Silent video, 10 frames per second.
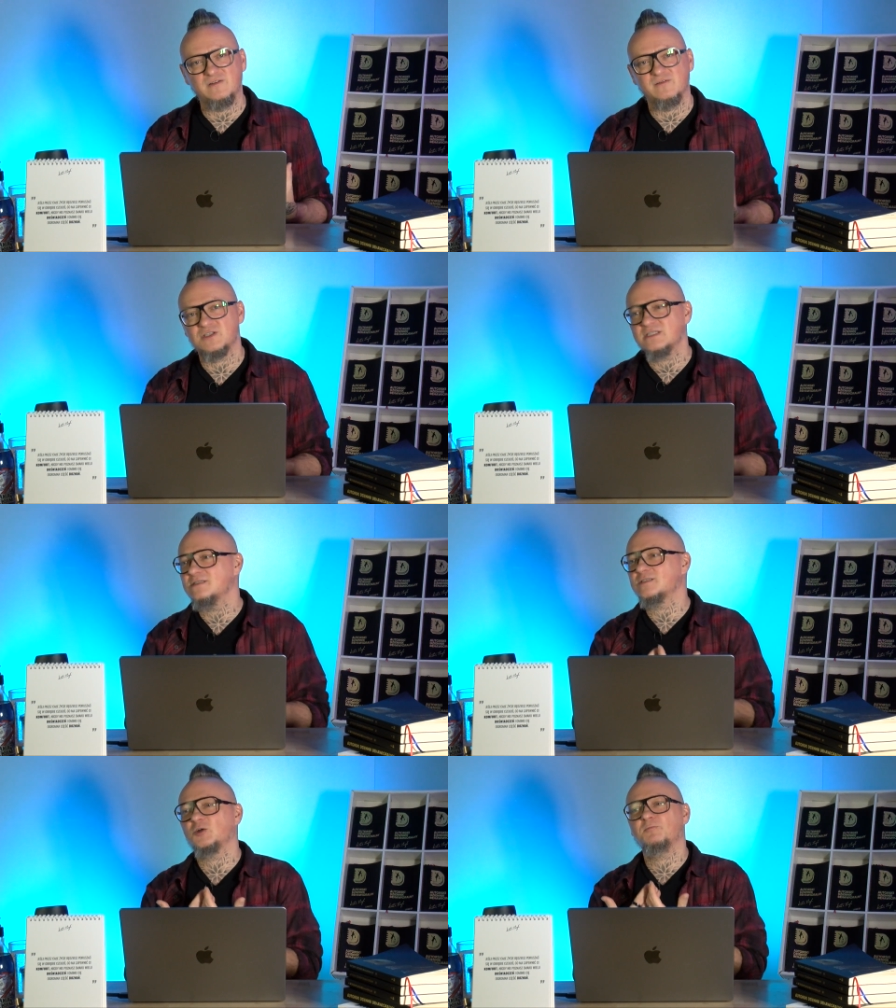wszyscy
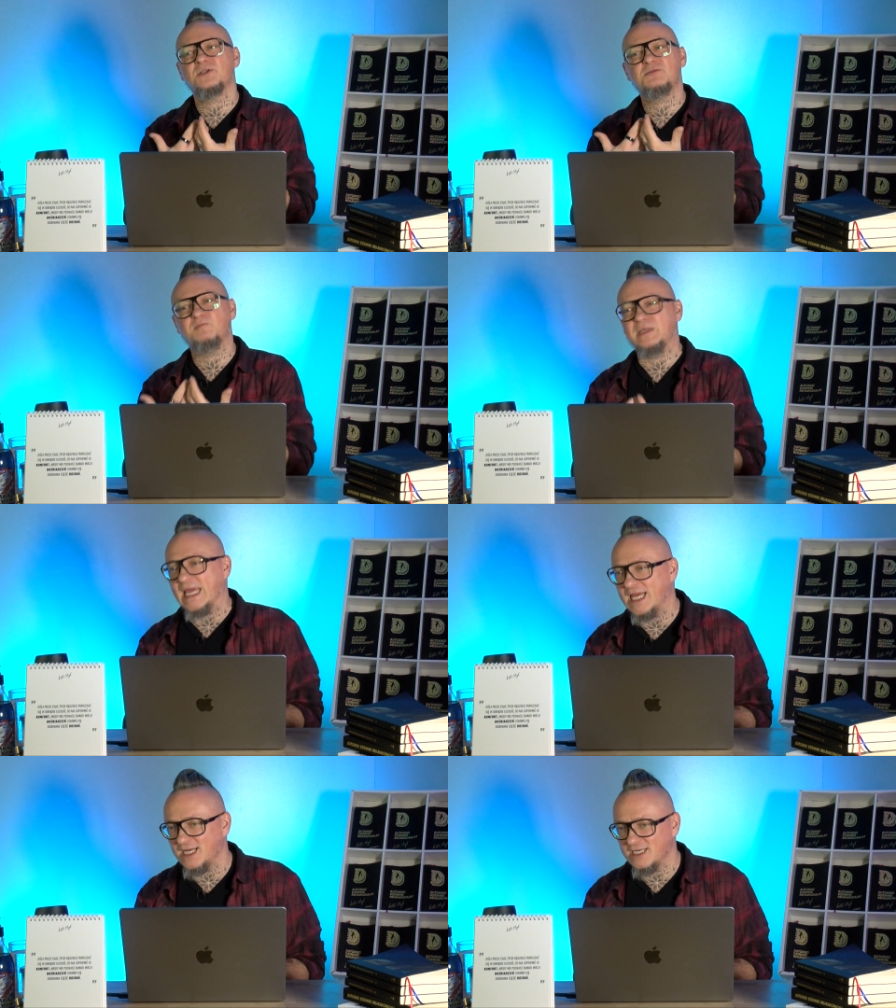chcą być
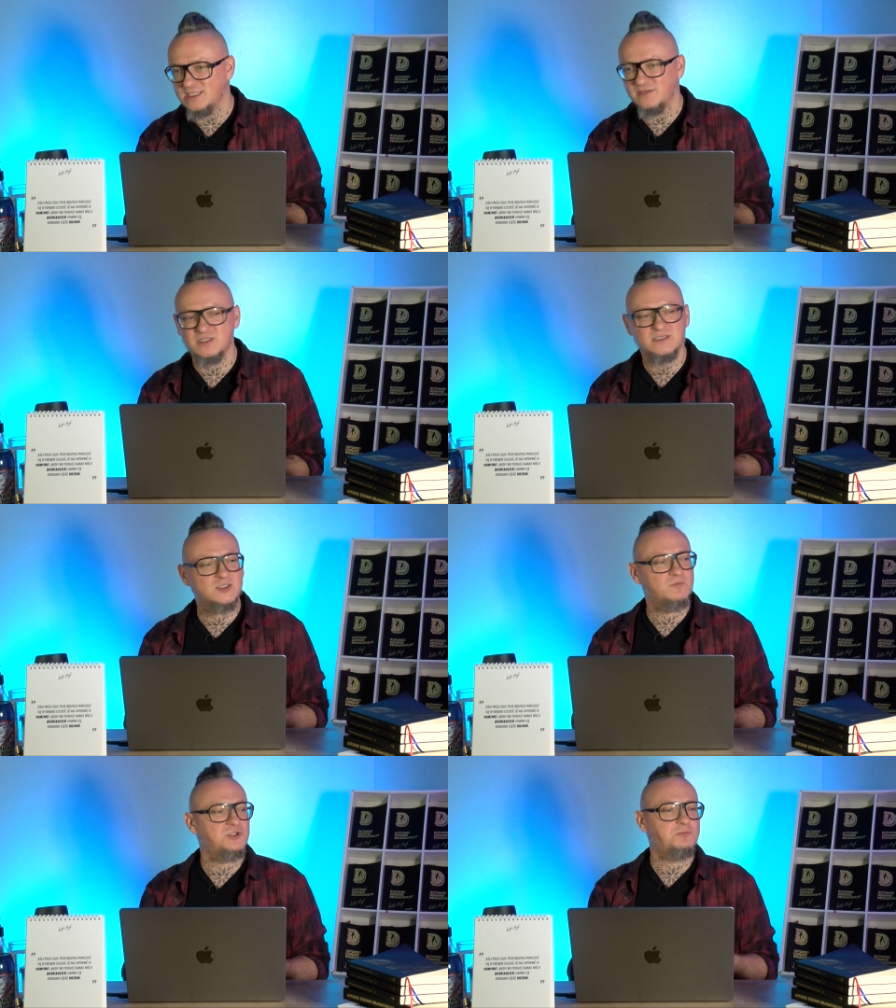piękni, wszyscy
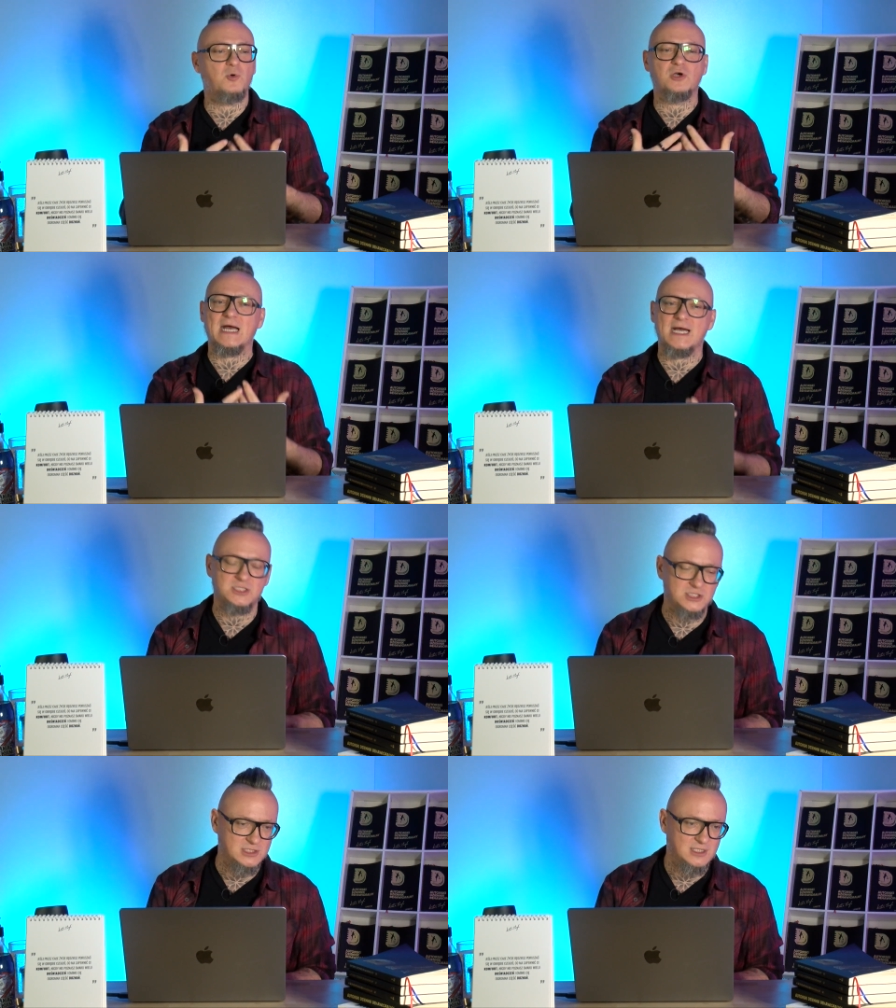chcą być
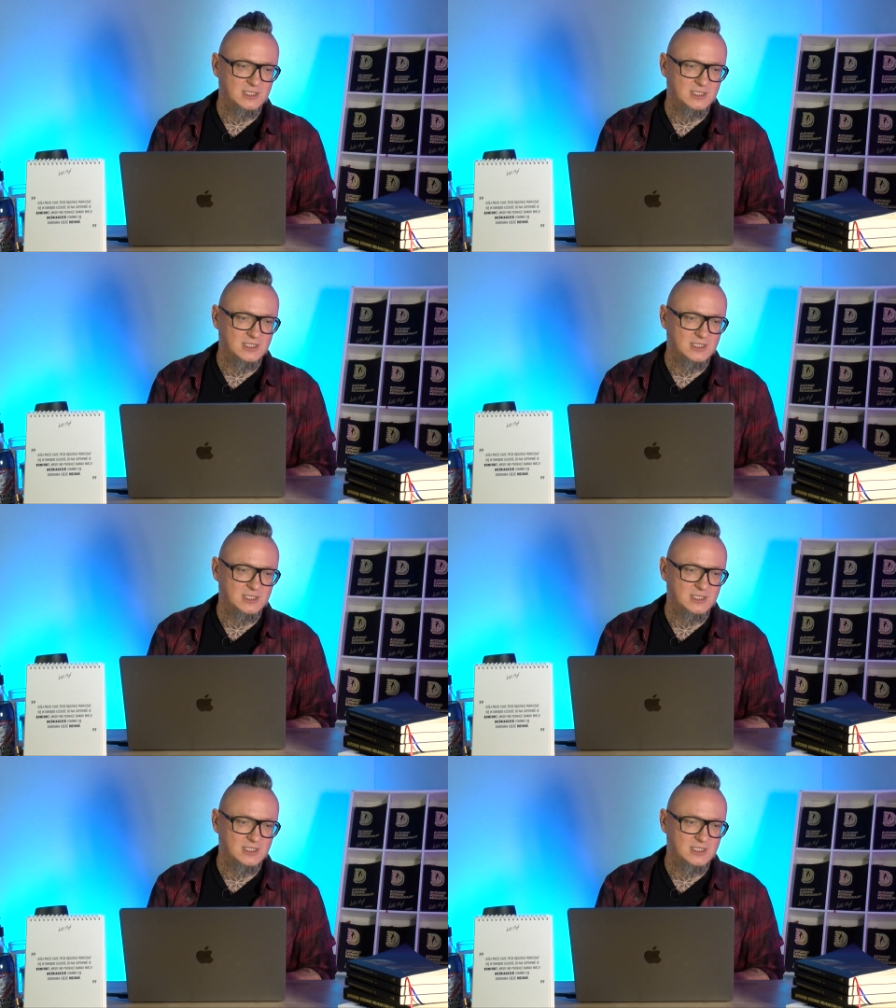bogaci,